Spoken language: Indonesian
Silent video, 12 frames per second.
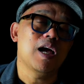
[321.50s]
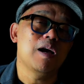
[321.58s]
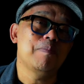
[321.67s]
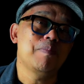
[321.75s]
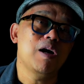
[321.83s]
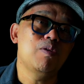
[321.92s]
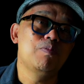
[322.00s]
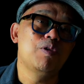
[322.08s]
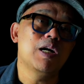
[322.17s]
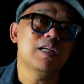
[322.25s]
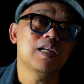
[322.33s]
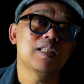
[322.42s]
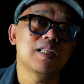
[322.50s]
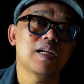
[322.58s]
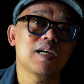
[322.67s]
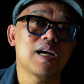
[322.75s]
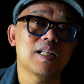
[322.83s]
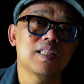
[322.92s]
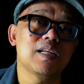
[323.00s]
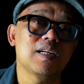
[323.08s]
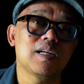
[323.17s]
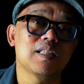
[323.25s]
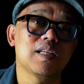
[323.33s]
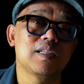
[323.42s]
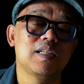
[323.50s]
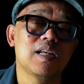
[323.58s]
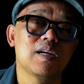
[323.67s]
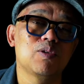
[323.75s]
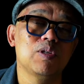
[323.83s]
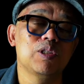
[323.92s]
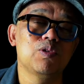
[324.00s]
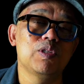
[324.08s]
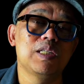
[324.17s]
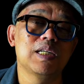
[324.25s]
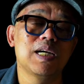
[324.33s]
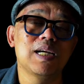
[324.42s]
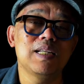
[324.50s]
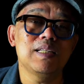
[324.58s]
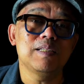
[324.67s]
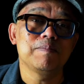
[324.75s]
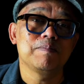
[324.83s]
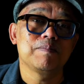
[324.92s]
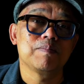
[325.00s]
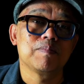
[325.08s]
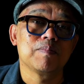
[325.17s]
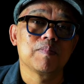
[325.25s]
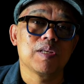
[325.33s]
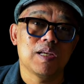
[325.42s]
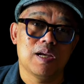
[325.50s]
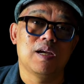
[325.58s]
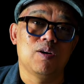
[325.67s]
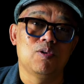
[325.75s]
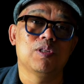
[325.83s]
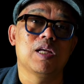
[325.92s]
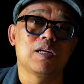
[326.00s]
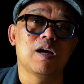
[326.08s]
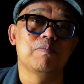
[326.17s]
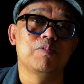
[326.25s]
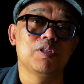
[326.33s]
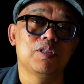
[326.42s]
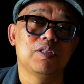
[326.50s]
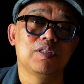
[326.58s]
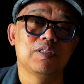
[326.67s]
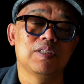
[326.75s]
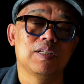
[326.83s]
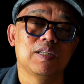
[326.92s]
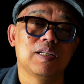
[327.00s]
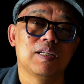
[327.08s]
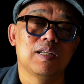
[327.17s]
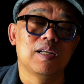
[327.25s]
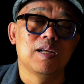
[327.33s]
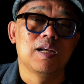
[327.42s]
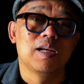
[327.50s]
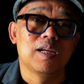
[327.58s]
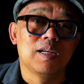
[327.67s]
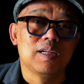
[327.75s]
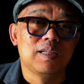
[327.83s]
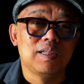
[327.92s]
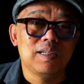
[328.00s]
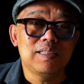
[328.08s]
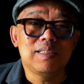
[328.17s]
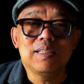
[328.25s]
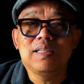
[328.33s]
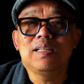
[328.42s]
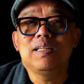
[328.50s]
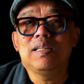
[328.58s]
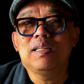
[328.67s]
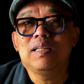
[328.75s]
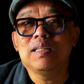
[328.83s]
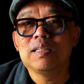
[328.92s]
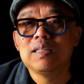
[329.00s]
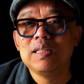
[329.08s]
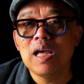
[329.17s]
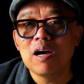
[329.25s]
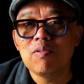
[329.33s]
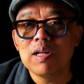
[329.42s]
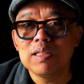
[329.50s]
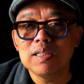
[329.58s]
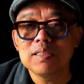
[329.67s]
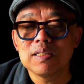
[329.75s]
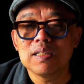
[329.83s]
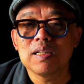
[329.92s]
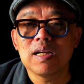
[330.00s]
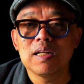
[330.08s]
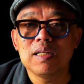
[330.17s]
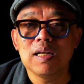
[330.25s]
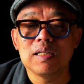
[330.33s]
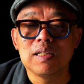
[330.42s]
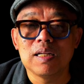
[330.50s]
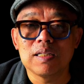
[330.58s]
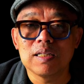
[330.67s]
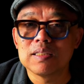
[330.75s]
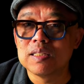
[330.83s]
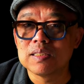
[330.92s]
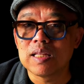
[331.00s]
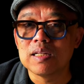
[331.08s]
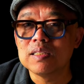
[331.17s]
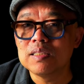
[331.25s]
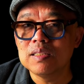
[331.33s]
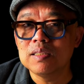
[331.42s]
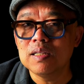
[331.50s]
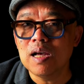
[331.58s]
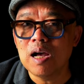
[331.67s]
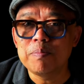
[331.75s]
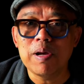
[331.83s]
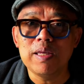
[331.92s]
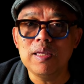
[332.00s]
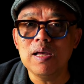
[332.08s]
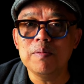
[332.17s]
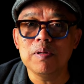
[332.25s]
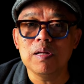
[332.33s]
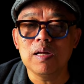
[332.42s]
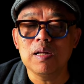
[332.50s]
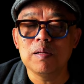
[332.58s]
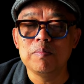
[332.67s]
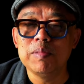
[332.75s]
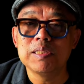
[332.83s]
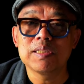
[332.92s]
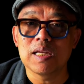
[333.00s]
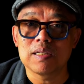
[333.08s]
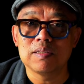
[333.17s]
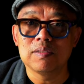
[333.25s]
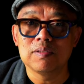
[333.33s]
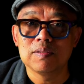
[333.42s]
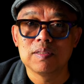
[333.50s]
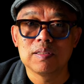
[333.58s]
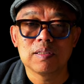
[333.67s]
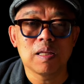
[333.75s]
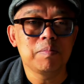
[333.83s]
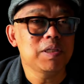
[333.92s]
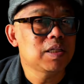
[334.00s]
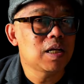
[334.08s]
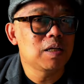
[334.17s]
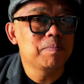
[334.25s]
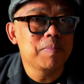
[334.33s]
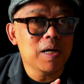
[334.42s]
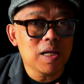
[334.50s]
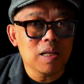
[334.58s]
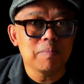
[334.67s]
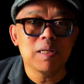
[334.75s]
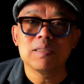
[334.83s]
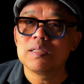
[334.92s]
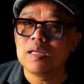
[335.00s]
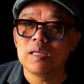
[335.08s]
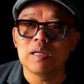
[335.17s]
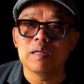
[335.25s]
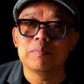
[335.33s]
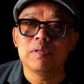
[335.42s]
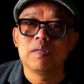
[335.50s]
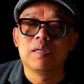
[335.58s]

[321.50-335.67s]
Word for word: apa hubungan antara kata-kata di lagu itu dengan hutan gambut. Di sini di awalnya seringkali ada resistensi, apa iya bisa gitu. Tapi dari pengalaman saya